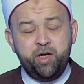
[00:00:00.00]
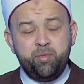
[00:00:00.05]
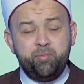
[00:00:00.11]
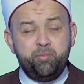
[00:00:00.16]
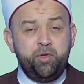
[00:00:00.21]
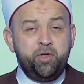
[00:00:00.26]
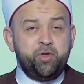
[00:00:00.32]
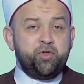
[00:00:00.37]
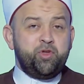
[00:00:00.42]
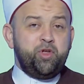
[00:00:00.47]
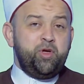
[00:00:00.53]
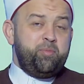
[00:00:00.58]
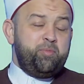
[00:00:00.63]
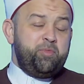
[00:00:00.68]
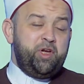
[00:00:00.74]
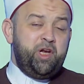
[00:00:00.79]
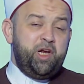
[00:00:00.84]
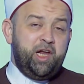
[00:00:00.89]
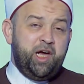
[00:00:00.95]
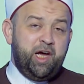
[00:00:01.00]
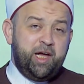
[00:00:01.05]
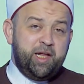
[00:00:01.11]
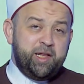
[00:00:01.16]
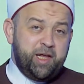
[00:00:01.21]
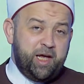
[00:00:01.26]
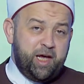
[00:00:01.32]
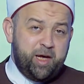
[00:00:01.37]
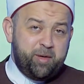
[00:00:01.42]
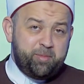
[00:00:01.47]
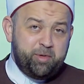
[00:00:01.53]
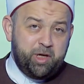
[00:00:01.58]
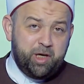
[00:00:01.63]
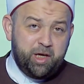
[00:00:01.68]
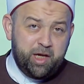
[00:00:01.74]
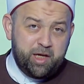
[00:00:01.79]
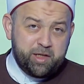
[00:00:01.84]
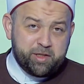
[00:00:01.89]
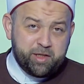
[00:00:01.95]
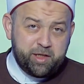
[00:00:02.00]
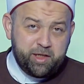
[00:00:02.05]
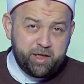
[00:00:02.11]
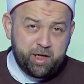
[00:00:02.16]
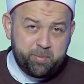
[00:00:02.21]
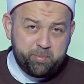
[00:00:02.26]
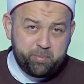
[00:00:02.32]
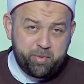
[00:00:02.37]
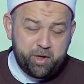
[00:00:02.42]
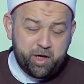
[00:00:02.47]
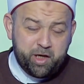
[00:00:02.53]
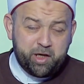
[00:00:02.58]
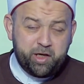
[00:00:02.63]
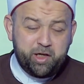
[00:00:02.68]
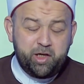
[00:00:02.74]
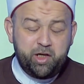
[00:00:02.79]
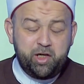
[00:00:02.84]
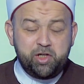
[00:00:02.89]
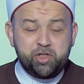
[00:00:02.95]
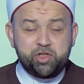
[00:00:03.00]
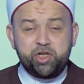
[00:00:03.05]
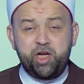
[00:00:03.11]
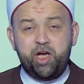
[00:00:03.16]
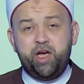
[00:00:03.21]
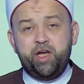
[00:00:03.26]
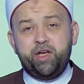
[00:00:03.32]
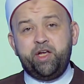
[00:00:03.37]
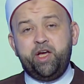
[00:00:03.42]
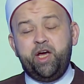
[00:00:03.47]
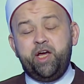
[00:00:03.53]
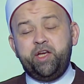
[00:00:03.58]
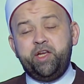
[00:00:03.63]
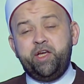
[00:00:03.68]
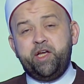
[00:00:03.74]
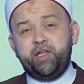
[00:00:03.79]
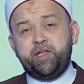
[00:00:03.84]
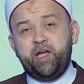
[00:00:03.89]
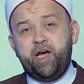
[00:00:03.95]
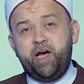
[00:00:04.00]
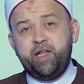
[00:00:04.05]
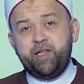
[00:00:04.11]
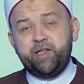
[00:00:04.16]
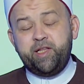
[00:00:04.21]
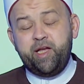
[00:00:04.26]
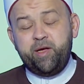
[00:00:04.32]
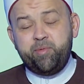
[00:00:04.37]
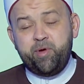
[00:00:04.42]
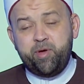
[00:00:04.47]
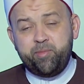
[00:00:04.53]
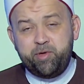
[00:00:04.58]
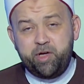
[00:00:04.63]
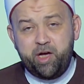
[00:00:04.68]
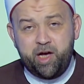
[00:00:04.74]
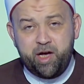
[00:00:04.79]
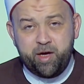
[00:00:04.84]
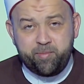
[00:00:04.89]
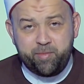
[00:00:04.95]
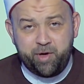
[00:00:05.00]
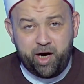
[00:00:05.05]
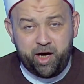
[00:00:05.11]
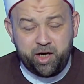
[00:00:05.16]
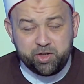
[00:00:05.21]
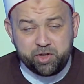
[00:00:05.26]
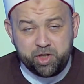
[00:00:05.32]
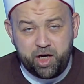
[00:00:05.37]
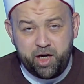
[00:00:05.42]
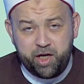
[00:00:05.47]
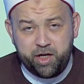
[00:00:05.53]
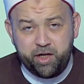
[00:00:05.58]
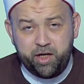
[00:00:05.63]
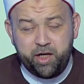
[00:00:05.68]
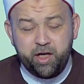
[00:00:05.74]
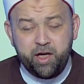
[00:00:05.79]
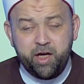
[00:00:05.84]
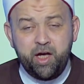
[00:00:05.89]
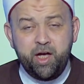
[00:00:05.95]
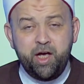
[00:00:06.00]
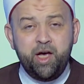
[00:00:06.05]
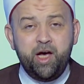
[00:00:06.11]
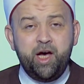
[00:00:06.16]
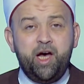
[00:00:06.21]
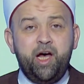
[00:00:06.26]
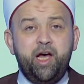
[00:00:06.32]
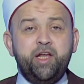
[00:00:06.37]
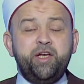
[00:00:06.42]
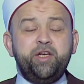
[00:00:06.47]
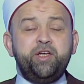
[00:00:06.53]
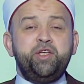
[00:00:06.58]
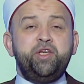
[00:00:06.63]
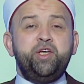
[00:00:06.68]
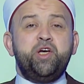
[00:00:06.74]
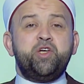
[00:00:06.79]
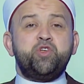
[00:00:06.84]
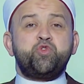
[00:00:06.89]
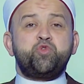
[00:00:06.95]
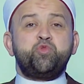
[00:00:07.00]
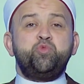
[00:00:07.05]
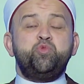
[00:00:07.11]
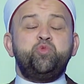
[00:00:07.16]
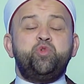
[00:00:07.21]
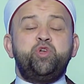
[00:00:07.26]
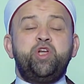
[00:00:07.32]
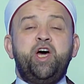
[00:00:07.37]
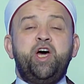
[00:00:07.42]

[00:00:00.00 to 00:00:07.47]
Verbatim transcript: من ضمن الآداب التي ينبغي للجار أن يتأدب بها مع جاره أن يصون